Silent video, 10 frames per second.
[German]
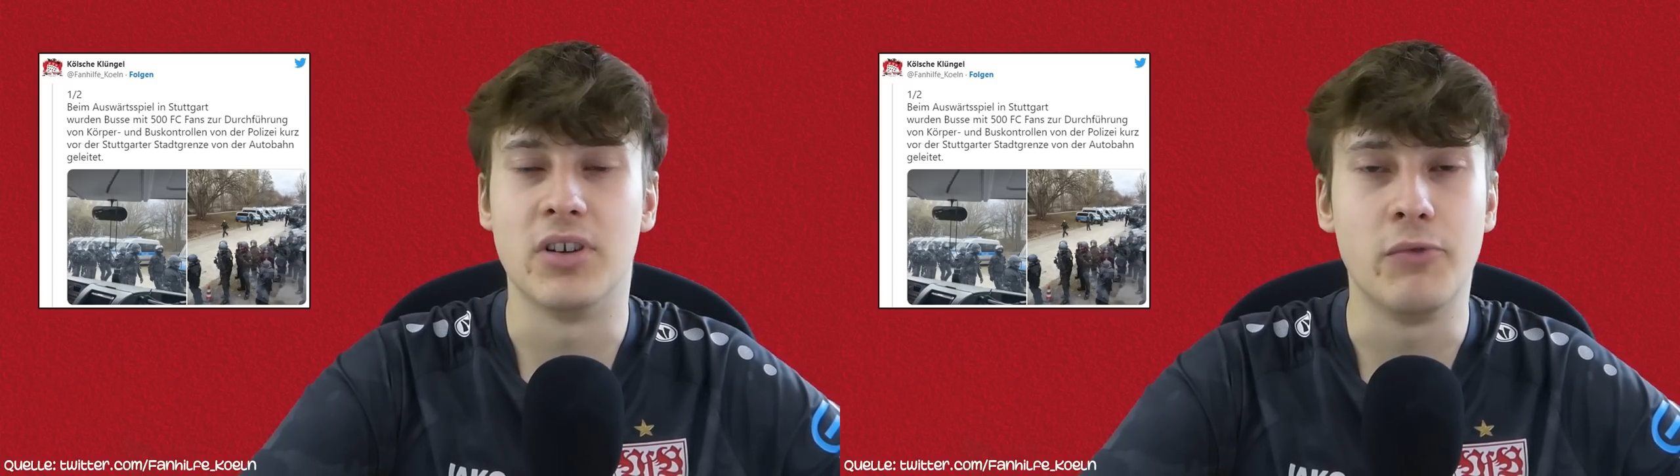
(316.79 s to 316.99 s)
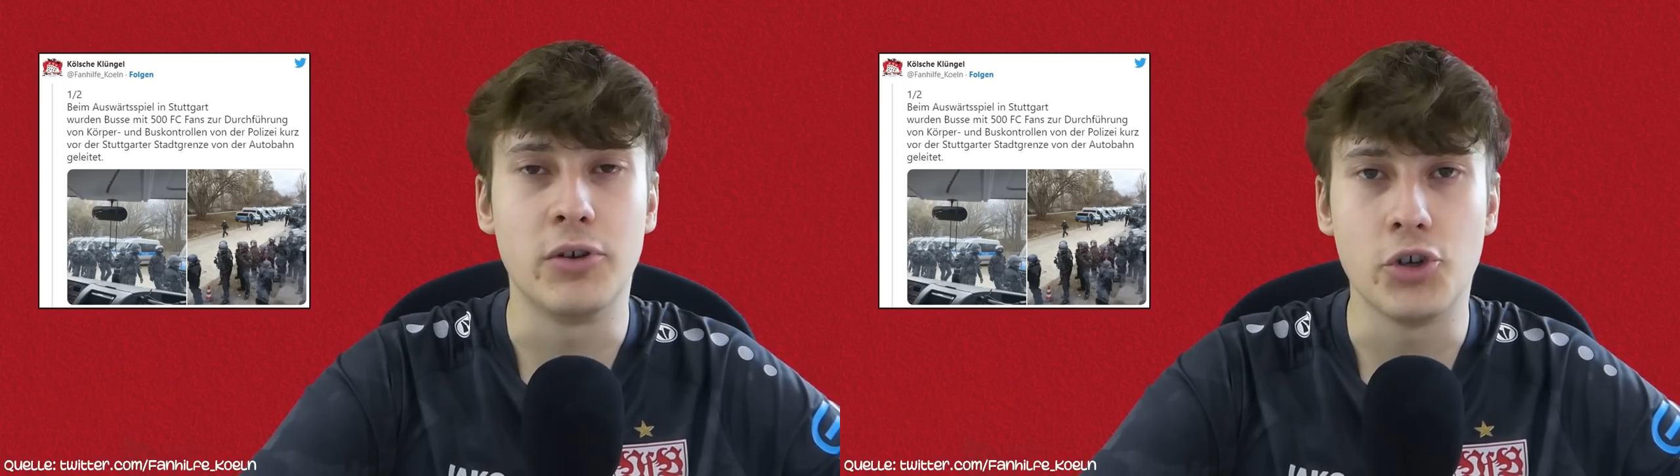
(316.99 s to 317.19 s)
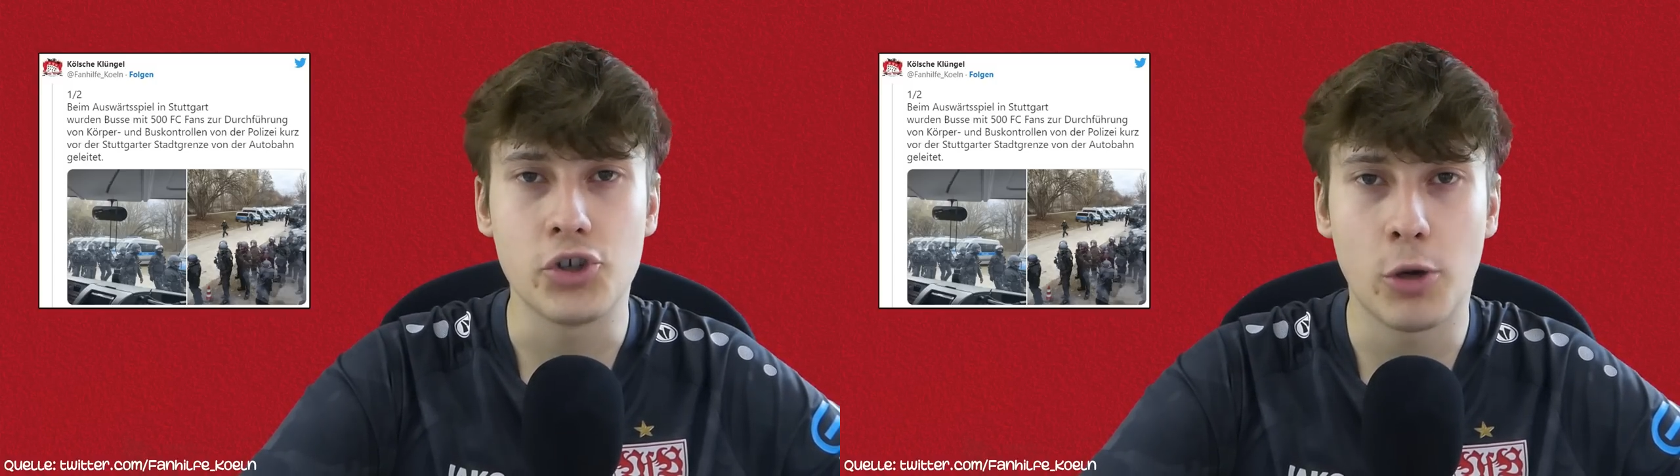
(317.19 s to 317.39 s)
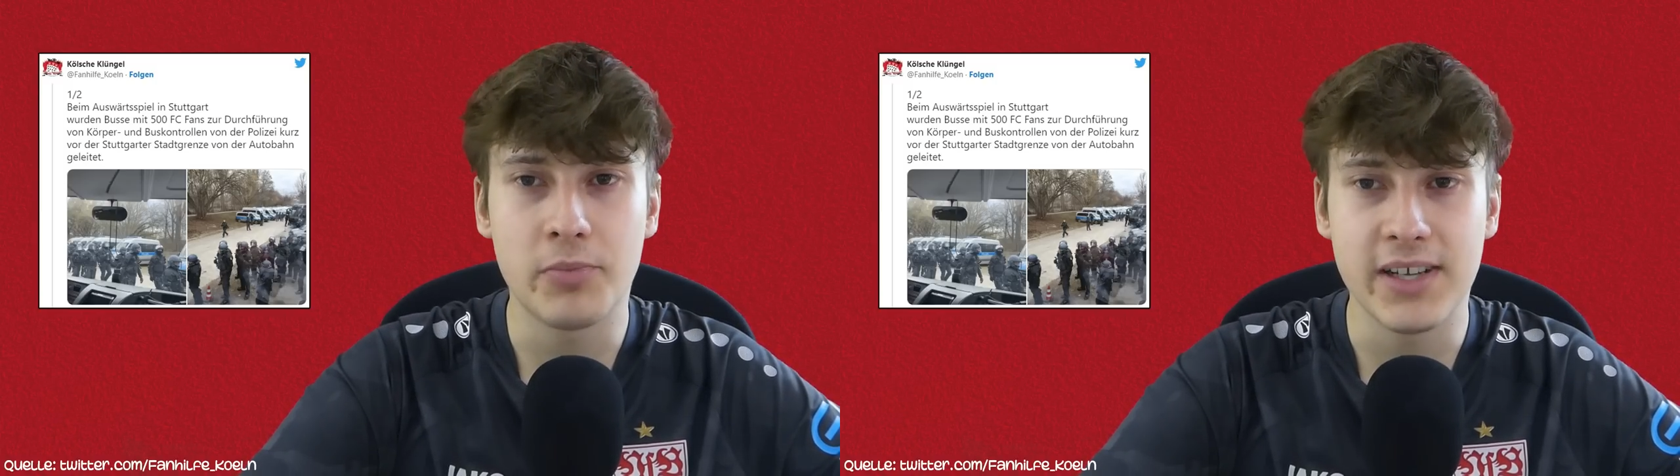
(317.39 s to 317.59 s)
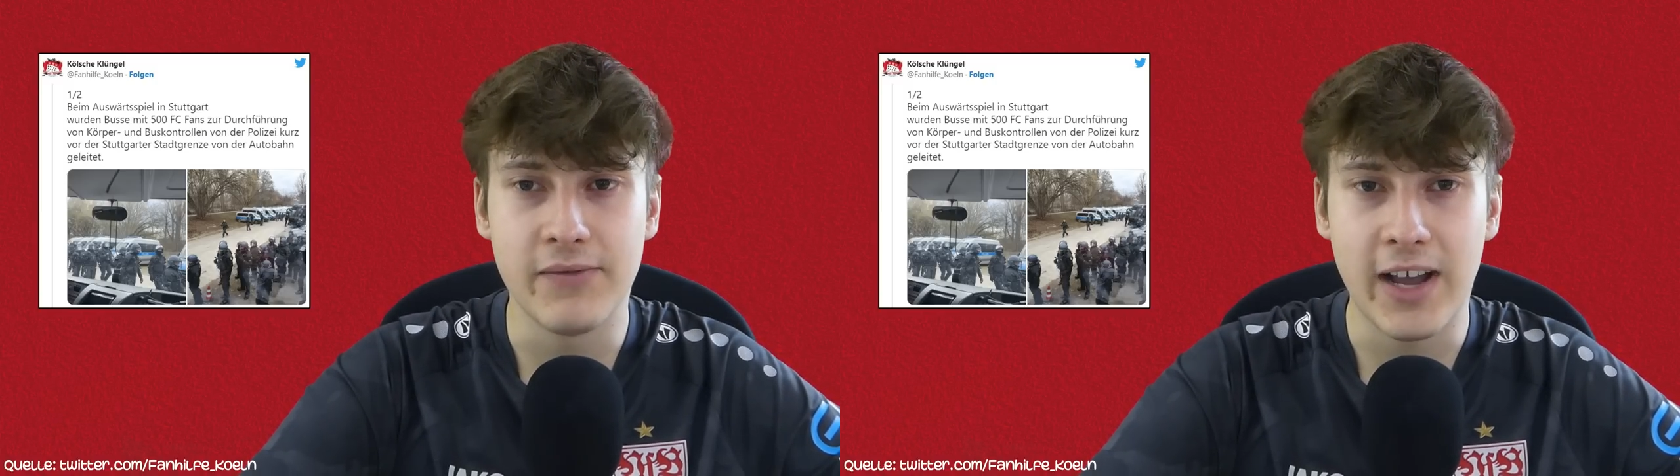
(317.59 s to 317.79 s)
Ne? Wurden
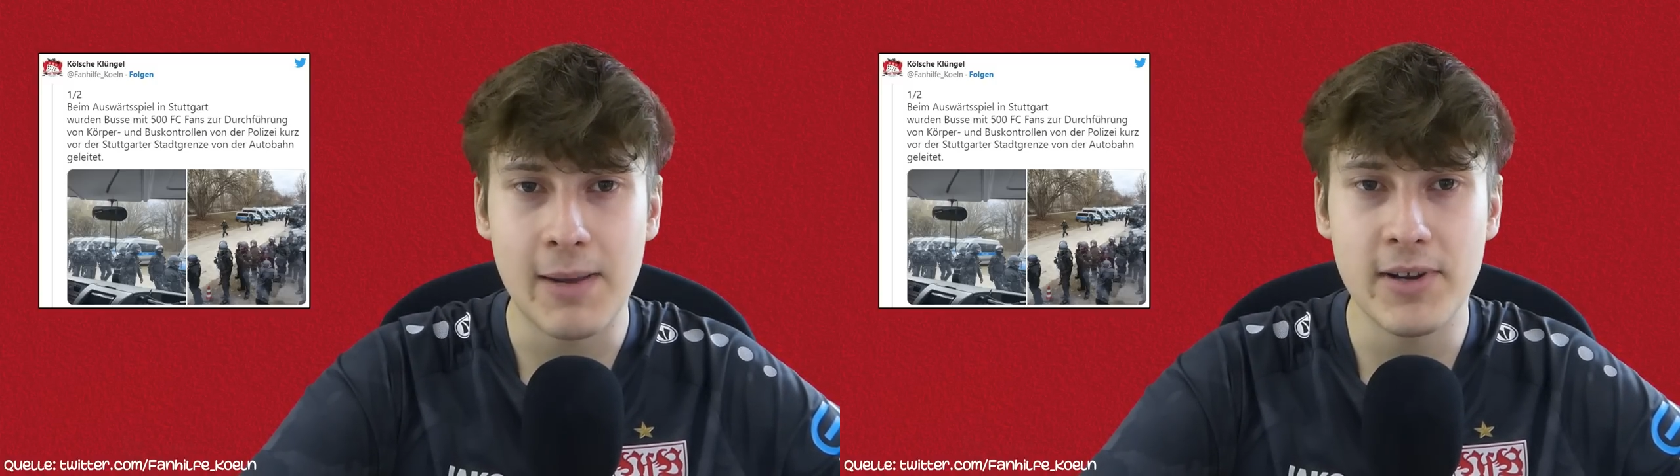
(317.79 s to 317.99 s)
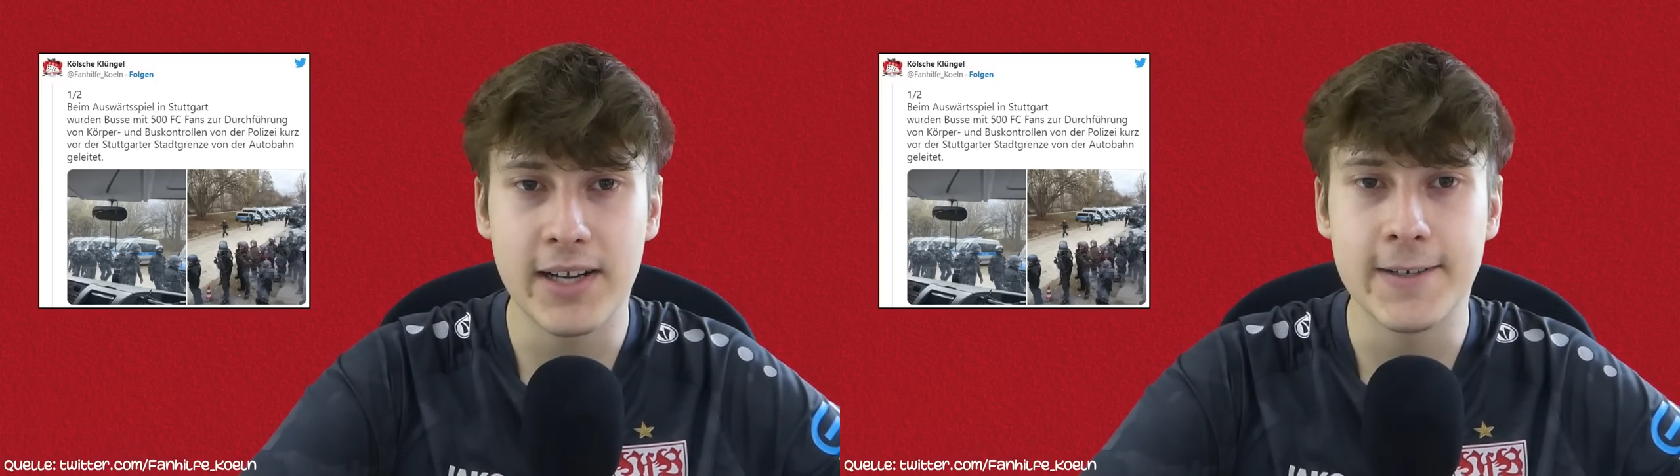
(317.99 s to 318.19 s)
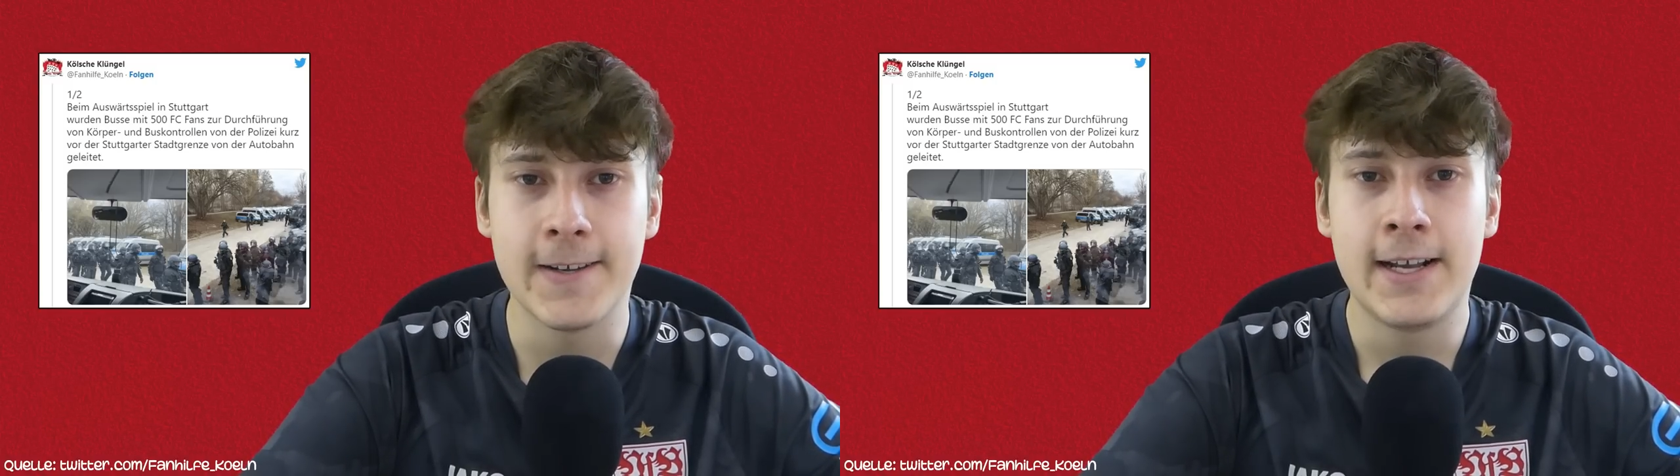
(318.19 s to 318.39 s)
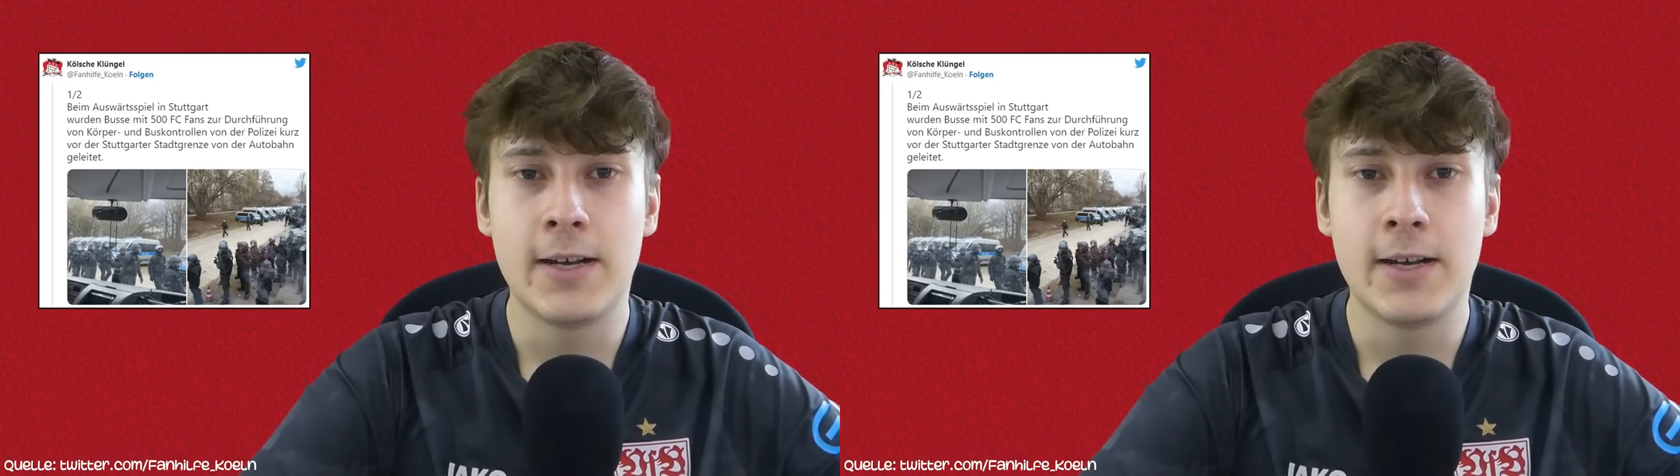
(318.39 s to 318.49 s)
gestoppt in Weiblingen,